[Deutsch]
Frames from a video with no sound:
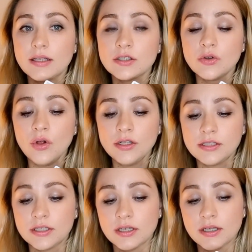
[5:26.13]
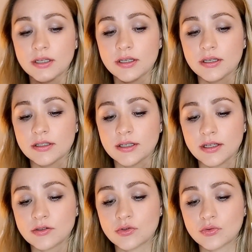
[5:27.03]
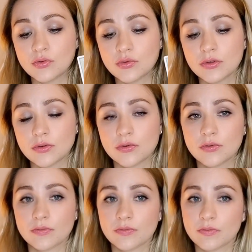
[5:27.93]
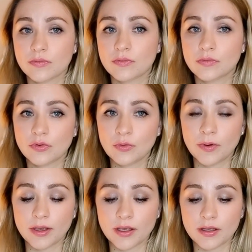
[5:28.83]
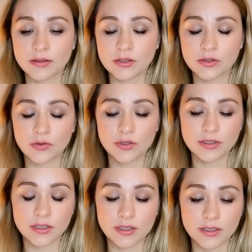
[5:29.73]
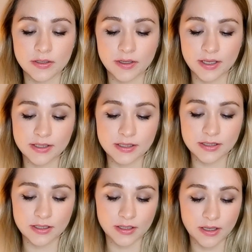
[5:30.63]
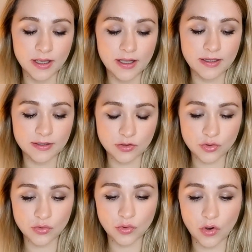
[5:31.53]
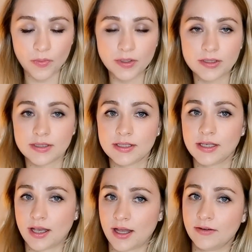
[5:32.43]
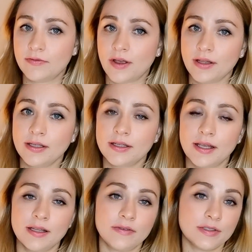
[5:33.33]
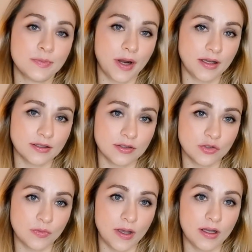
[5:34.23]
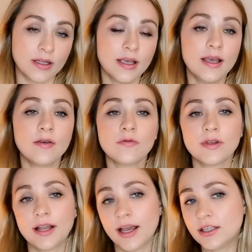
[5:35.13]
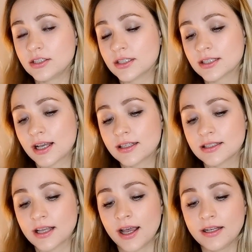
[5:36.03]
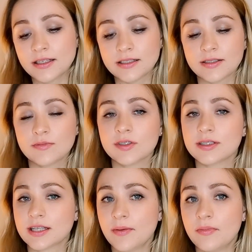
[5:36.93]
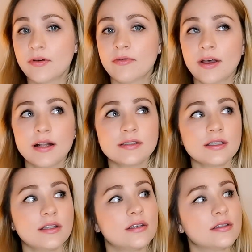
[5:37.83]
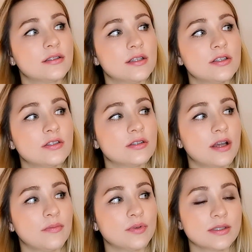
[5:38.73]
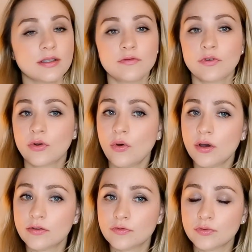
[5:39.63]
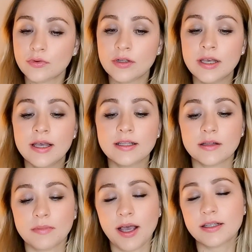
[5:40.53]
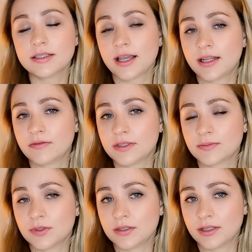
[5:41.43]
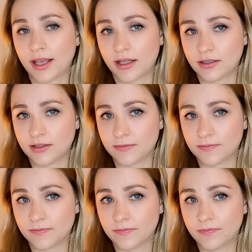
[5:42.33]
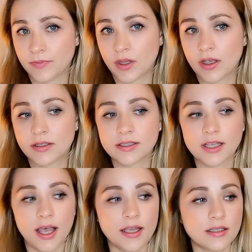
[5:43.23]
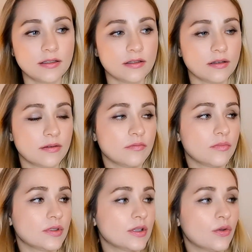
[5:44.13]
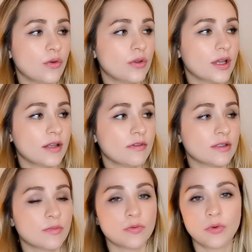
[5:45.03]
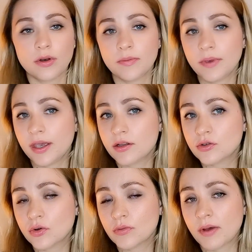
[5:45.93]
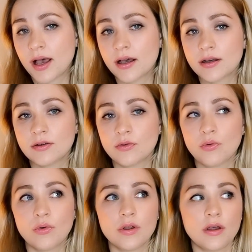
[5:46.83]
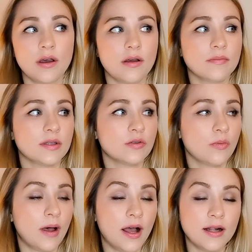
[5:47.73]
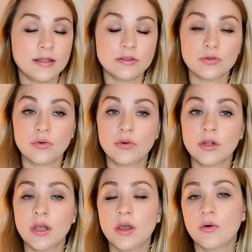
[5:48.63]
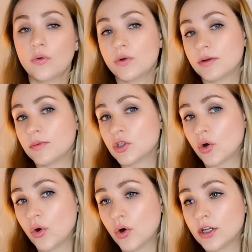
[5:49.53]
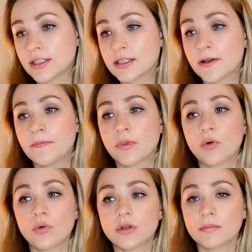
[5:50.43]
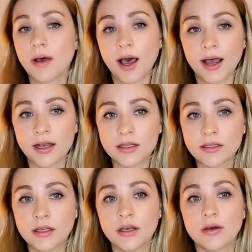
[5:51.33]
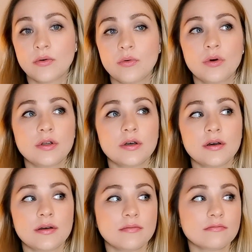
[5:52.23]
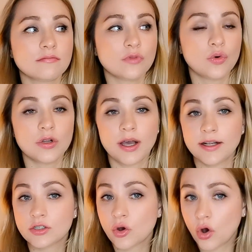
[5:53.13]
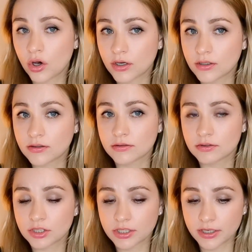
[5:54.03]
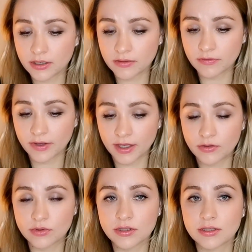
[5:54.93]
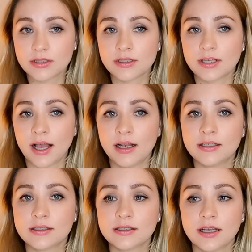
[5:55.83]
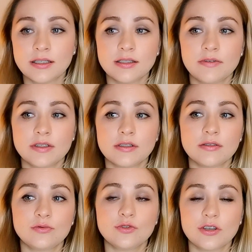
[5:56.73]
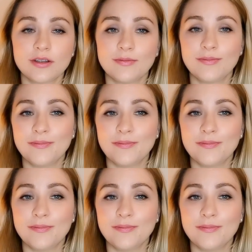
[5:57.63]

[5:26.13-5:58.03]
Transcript: sollte dazu ähm, sollte äh, es äh, dazu kommen, dass sie anfangen, etwas praktisch zu machen. Vielleicht es kann sein, dass im Dezember, falls ihr sich äh, ein bisschen verloren fühlt, dann machen sie etwas mit den Händen. Seid, ähm, Sie können etwas mit Polymerton machen oder mit normalen Ton oder mit Holz oder malen oder, ähm, oder halt kochen, Stier, Venus, das ist alles das, was unserem